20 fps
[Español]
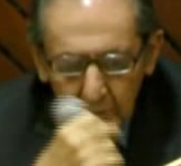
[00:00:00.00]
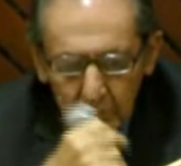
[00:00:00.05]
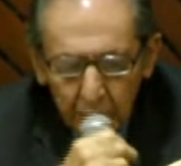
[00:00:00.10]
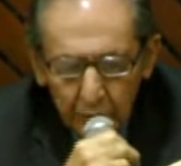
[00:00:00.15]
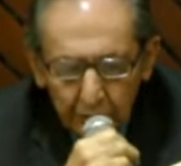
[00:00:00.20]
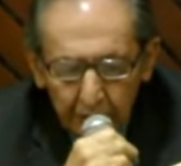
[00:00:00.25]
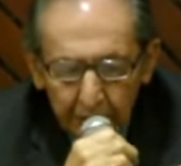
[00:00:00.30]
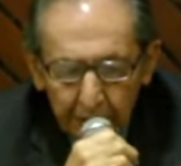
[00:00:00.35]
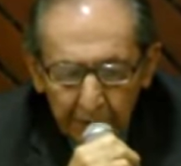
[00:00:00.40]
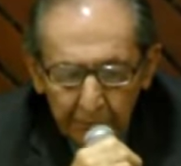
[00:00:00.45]

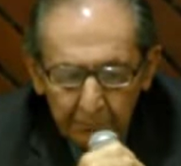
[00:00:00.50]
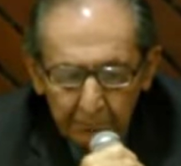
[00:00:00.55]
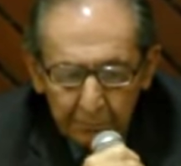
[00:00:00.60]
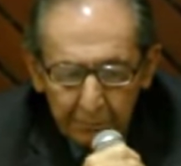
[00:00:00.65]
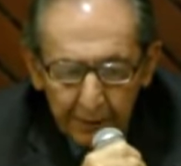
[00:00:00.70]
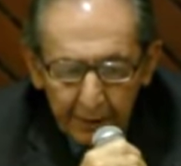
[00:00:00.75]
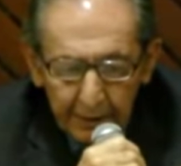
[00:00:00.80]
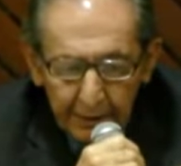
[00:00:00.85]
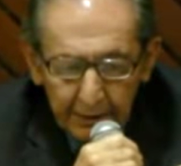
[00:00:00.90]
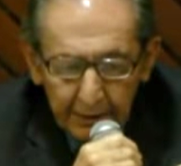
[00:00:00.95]
un
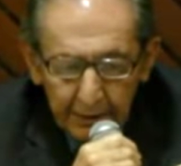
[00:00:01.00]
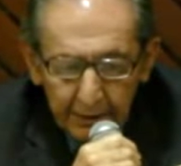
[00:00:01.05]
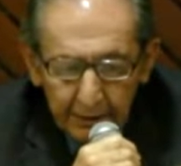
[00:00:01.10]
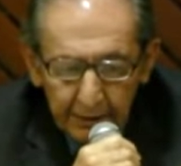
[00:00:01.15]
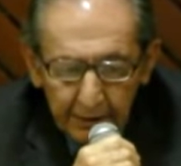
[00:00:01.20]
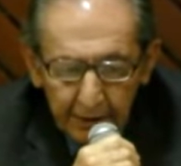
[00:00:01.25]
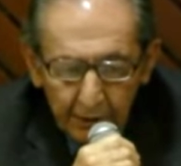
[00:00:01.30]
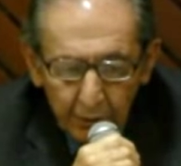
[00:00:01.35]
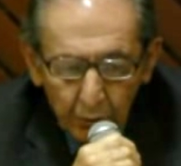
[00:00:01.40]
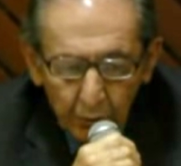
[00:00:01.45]
ejemplar
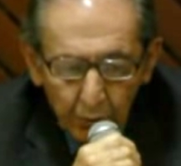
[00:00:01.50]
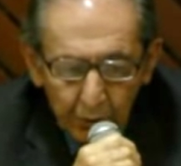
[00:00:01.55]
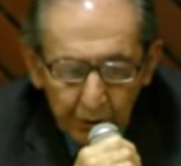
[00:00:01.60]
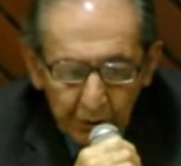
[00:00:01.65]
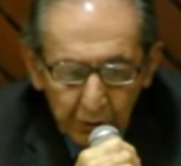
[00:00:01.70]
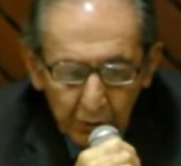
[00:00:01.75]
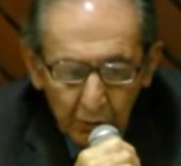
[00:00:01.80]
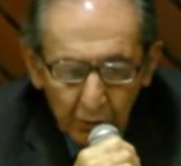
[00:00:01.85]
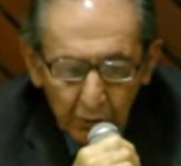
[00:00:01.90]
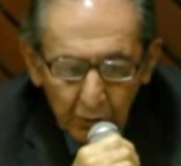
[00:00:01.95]

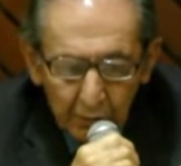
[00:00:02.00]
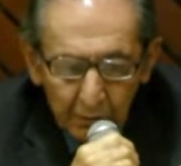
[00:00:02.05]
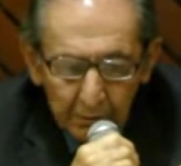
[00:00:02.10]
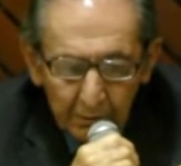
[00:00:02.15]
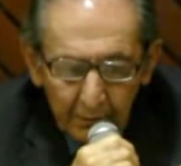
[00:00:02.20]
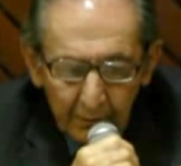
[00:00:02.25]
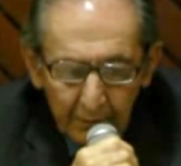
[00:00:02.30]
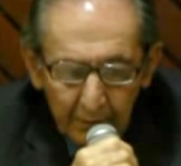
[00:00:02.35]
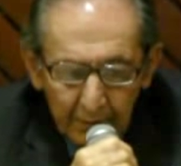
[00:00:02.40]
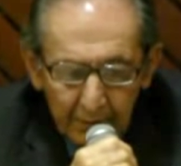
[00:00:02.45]

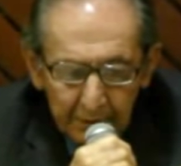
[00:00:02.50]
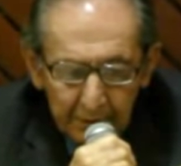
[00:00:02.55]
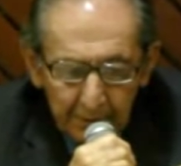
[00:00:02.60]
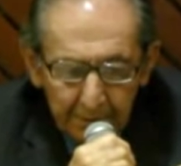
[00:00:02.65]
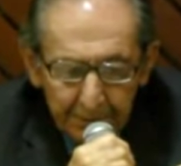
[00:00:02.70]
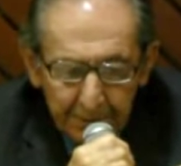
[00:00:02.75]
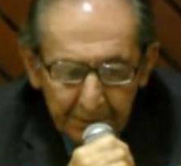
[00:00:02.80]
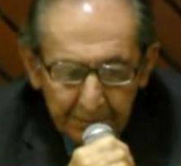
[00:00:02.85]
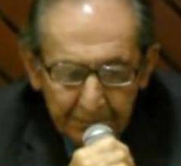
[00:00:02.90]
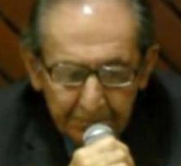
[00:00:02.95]
genuino
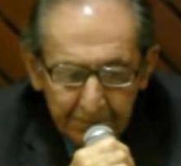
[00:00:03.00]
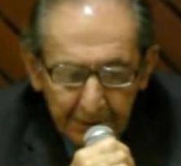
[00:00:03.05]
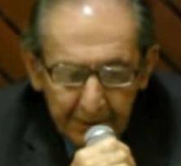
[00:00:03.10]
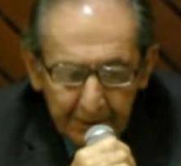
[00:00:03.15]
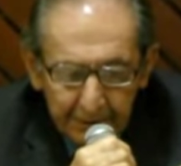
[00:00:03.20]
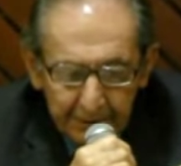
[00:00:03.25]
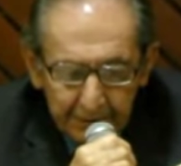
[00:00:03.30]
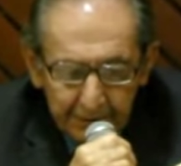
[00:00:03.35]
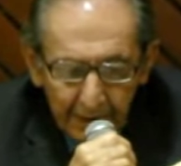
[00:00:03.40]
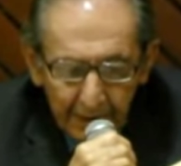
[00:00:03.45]
de
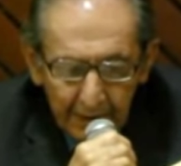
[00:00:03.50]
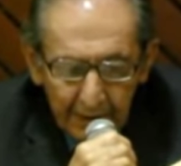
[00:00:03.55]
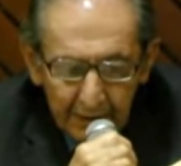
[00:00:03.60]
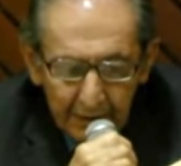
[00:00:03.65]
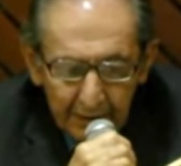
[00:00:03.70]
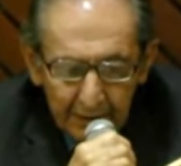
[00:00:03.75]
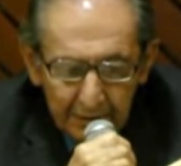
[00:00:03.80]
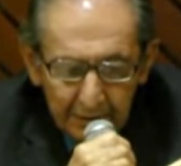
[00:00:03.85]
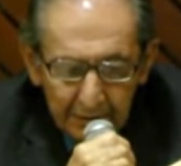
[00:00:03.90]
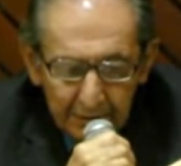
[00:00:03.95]

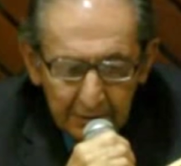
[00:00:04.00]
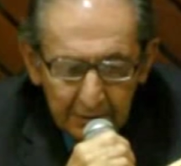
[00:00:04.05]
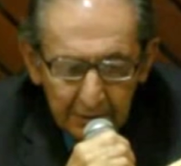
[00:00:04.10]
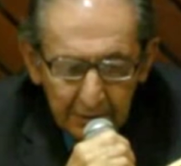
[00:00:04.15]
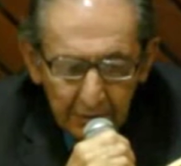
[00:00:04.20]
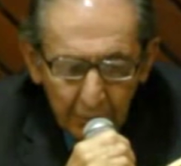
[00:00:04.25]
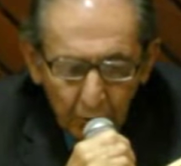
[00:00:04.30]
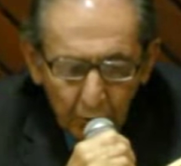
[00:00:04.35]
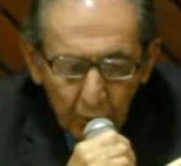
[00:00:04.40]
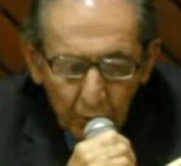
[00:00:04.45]
perfecta,
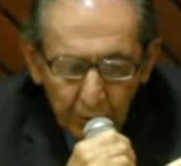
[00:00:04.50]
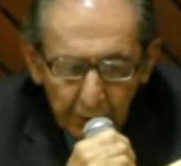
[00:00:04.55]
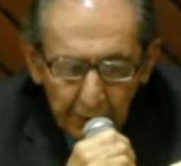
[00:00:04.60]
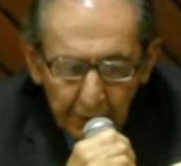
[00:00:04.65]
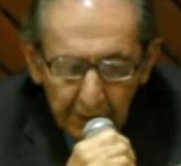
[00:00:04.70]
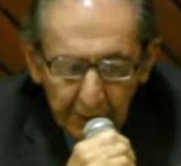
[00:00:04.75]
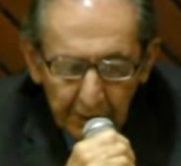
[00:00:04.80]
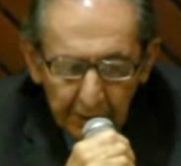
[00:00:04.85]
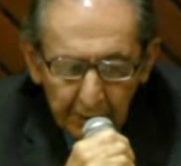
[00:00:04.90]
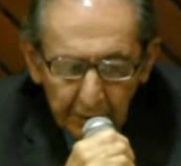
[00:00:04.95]
de única